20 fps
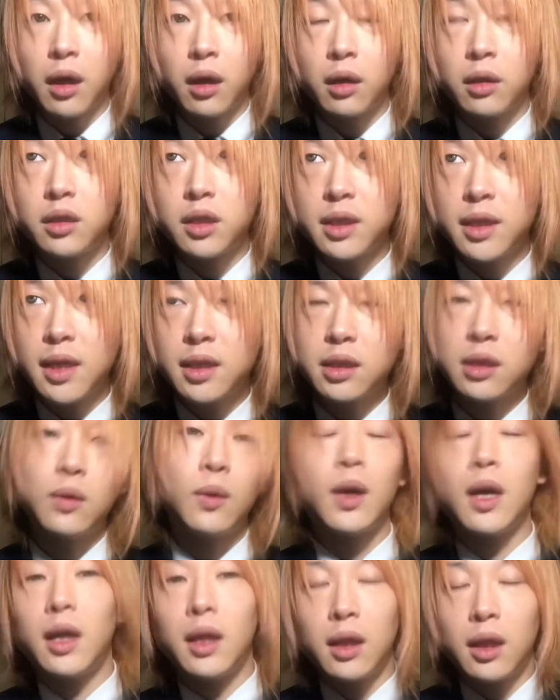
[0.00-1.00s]
施設と
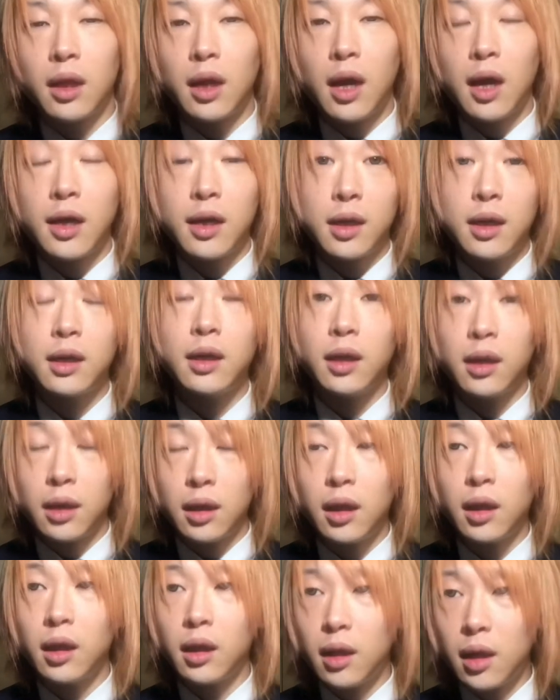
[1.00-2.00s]
か入られて
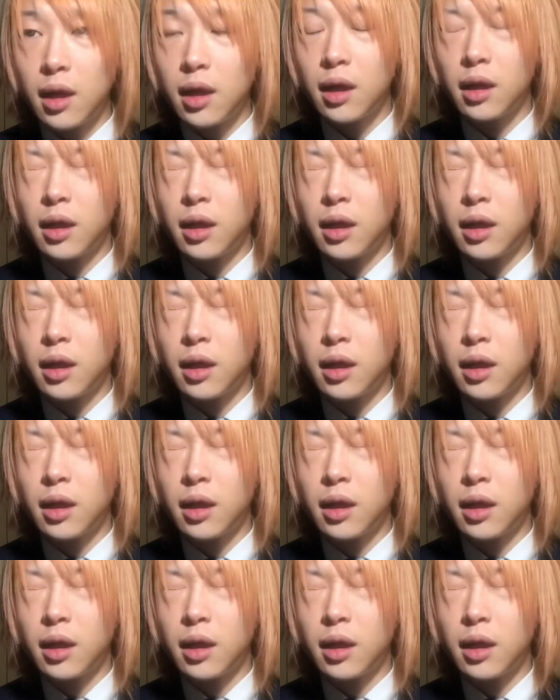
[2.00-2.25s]
いて、